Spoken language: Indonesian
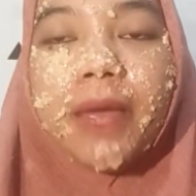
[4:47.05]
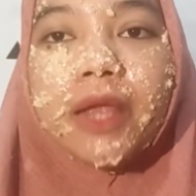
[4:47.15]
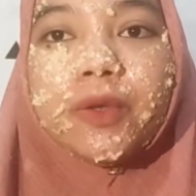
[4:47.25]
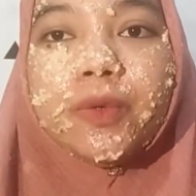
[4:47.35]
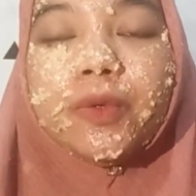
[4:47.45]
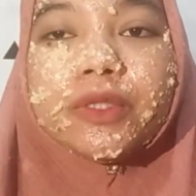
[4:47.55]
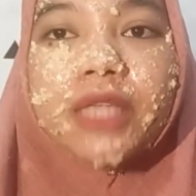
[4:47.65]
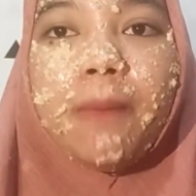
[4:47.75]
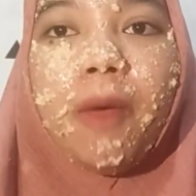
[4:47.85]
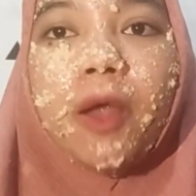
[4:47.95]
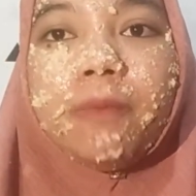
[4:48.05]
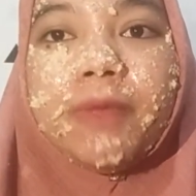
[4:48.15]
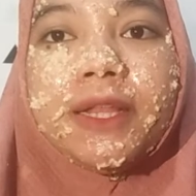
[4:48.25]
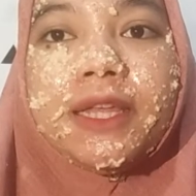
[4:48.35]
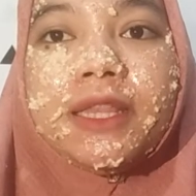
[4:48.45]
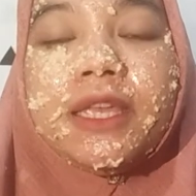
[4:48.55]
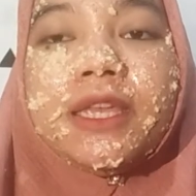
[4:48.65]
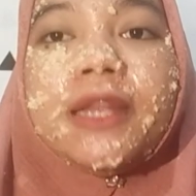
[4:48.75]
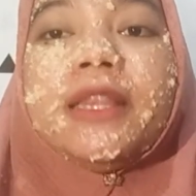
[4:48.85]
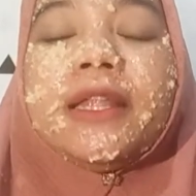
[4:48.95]
madu sama oatmeal
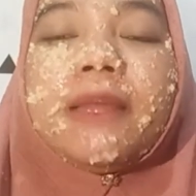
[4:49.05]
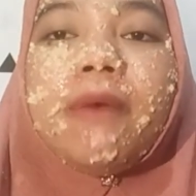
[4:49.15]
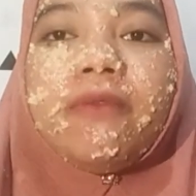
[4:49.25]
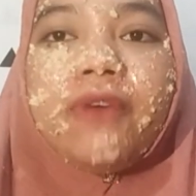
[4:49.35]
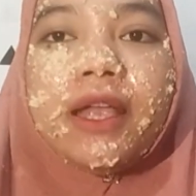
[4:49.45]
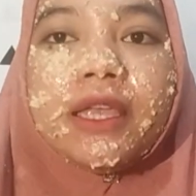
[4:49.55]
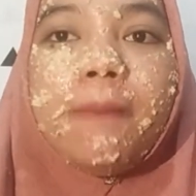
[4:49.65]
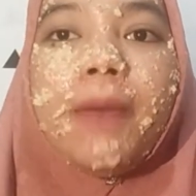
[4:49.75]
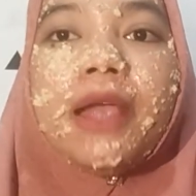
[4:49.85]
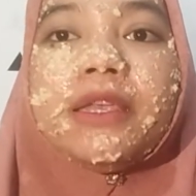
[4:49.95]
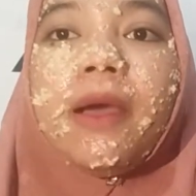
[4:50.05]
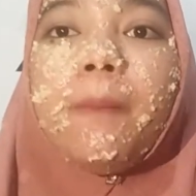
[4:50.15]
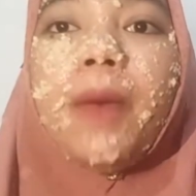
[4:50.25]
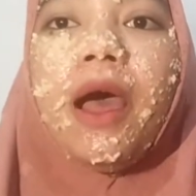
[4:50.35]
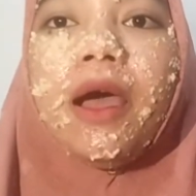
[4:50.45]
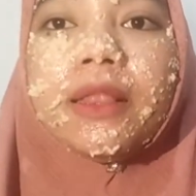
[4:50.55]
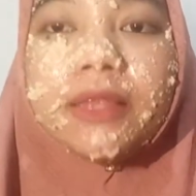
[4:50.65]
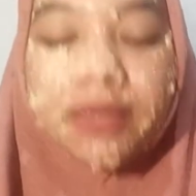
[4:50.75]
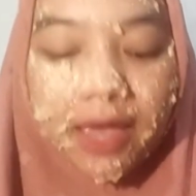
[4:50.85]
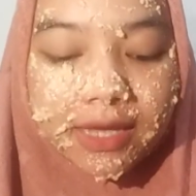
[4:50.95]
ini jadi ternyata manfaatnya banyak banget
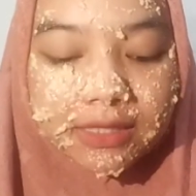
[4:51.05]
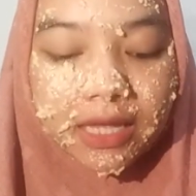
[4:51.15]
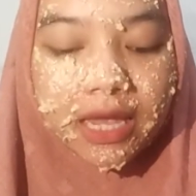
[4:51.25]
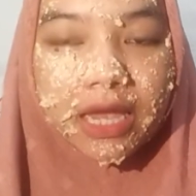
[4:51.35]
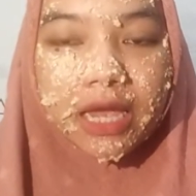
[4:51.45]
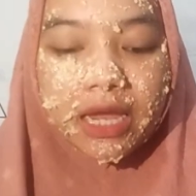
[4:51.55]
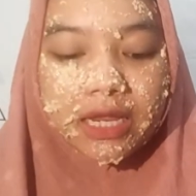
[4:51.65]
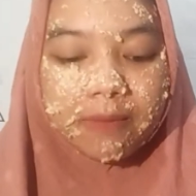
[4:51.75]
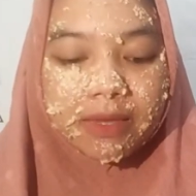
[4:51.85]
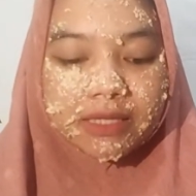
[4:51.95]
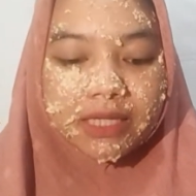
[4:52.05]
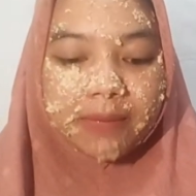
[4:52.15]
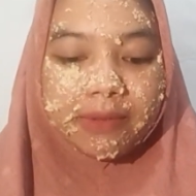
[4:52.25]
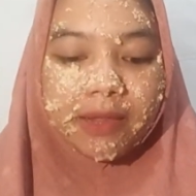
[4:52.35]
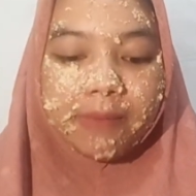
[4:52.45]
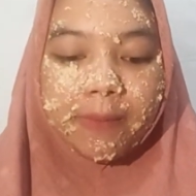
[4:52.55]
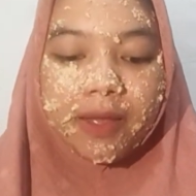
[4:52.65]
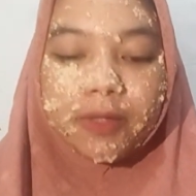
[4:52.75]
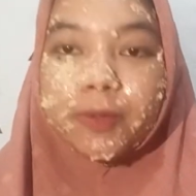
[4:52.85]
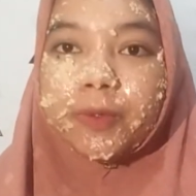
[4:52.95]
guys ini bisa
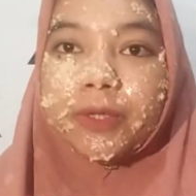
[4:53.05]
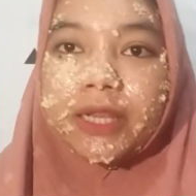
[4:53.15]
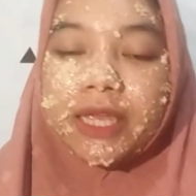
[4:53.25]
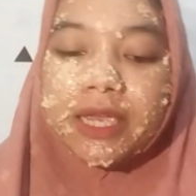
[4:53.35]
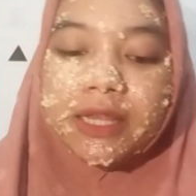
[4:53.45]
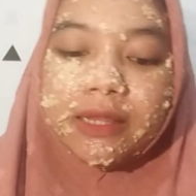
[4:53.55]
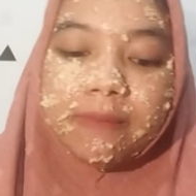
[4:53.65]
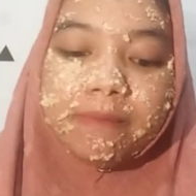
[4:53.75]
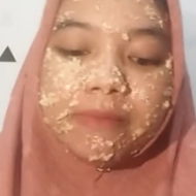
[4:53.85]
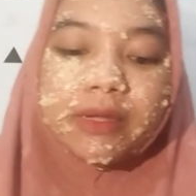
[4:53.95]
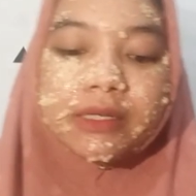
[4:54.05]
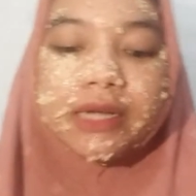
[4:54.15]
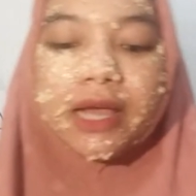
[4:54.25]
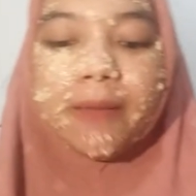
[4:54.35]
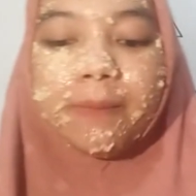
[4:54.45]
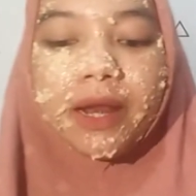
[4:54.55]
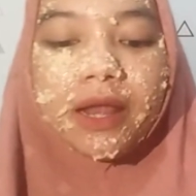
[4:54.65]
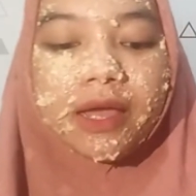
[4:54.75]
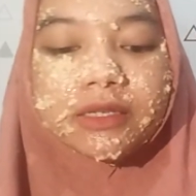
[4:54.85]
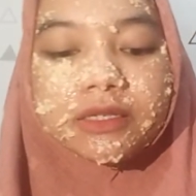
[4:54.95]
melembabkan kulit meredakan
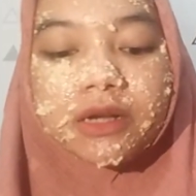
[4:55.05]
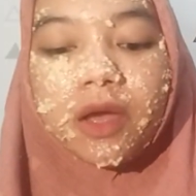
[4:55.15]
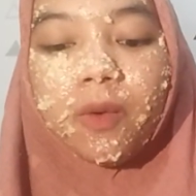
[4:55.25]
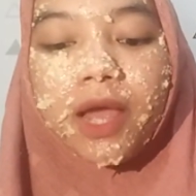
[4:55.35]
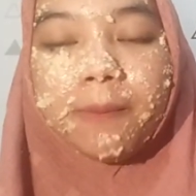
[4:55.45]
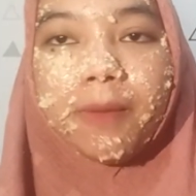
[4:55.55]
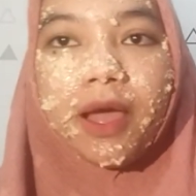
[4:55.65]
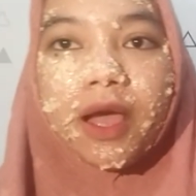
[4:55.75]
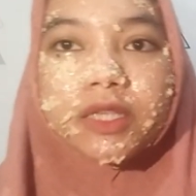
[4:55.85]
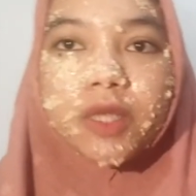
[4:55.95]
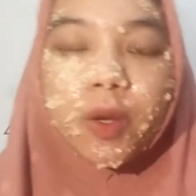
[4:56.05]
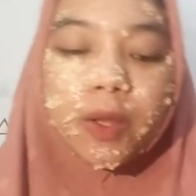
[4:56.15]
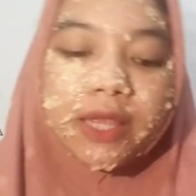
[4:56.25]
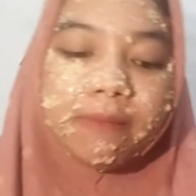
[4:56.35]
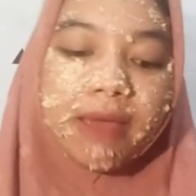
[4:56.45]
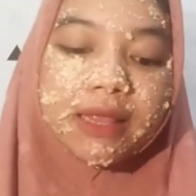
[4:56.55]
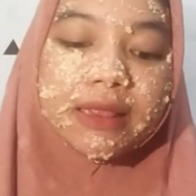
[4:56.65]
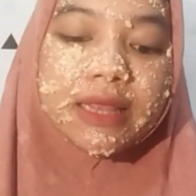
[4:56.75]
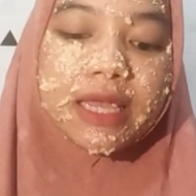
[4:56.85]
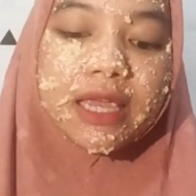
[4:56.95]
peradangan jerawat, mengangkat sok kulit
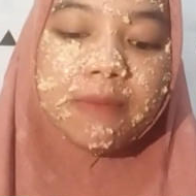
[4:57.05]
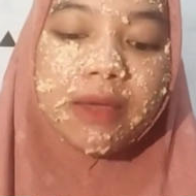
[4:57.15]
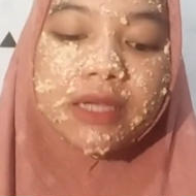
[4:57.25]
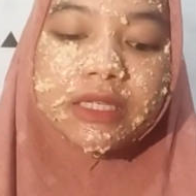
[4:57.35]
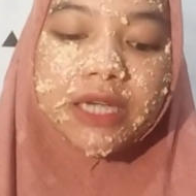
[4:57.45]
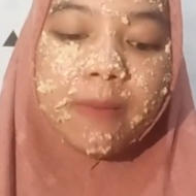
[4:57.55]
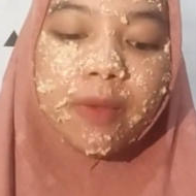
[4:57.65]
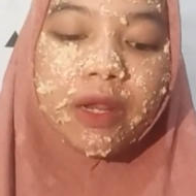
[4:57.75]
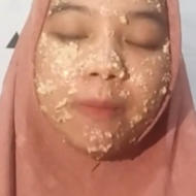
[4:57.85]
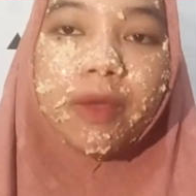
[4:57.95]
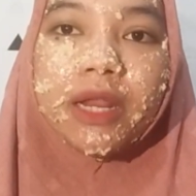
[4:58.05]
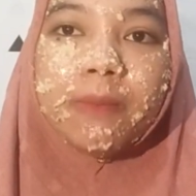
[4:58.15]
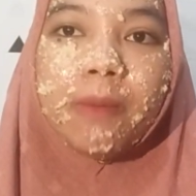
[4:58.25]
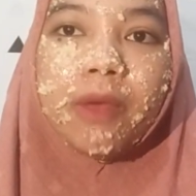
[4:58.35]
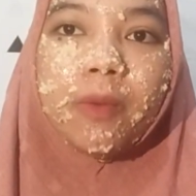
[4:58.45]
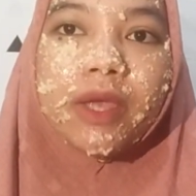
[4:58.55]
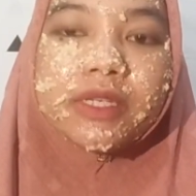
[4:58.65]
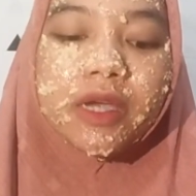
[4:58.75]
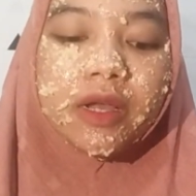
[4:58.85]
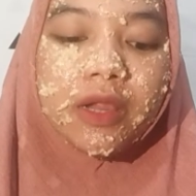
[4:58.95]
mati, mengecilkan pori-pori, membuat
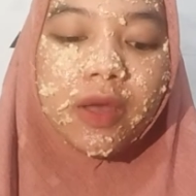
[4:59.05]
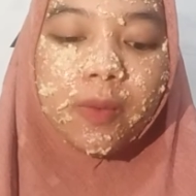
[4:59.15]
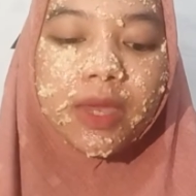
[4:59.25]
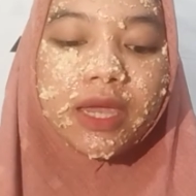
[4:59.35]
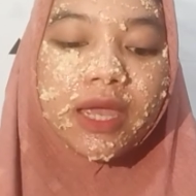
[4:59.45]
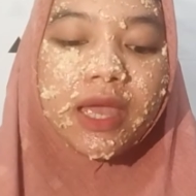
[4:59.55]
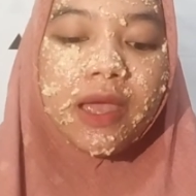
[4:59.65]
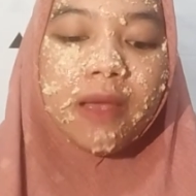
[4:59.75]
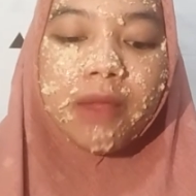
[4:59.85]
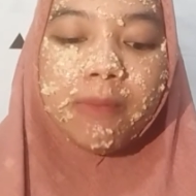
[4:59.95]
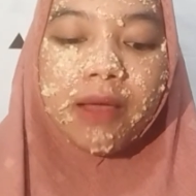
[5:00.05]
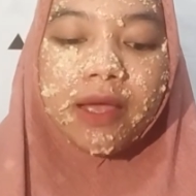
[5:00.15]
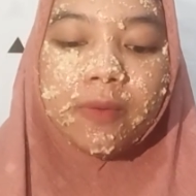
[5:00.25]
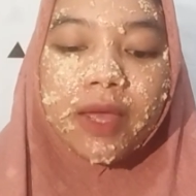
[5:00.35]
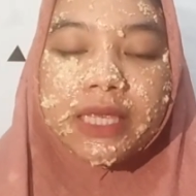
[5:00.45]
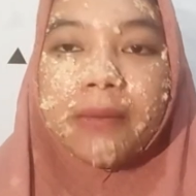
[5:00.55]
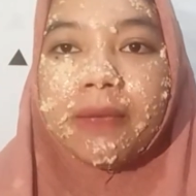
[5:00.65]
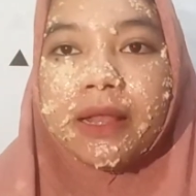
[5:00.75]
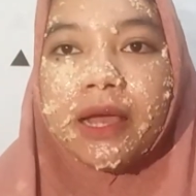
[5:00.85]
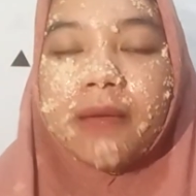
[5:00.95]
wajah glowing, membakar wajah,
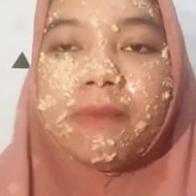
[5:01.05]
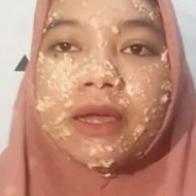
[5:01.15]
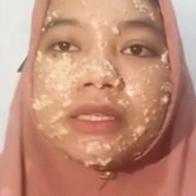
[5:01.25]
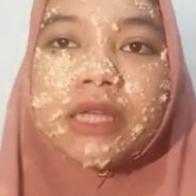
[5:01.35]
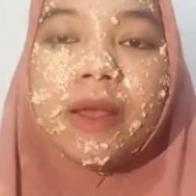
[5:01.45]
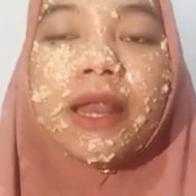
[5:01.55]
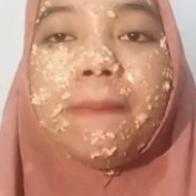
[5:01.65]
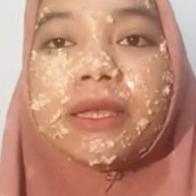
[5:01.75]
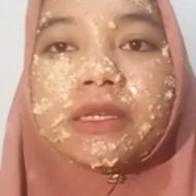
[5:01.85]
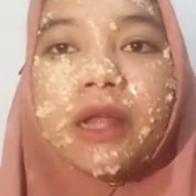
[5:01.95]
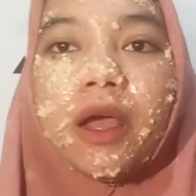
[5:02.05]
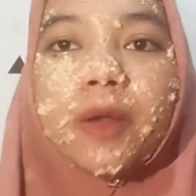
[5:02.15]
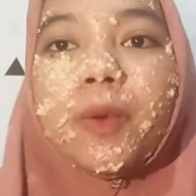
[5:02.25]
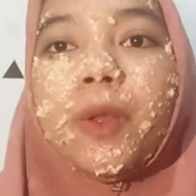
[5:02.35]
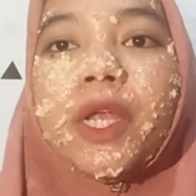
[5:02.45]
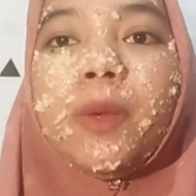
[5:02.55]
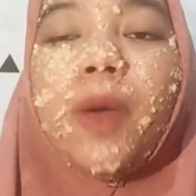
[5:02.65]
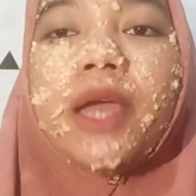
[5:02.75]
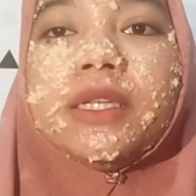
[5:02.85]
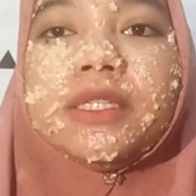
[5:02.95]
menghilangkan bekas jerawat, dan mencerahkan kulit
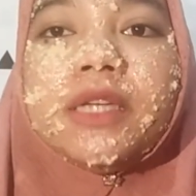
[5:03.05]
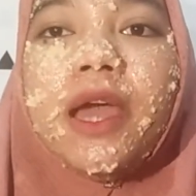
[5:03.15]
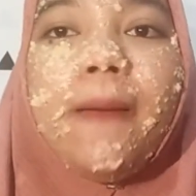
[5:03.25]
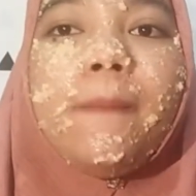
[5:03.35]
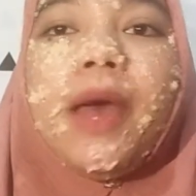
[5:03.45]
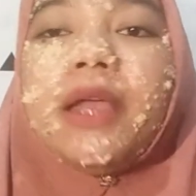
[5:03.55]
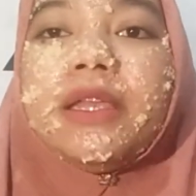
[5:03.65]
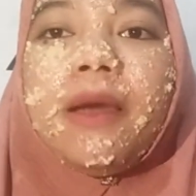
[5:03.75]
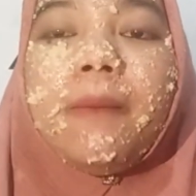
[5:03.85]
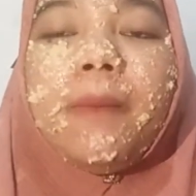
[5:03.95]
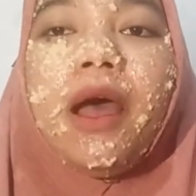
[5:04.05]
wajah. Banyak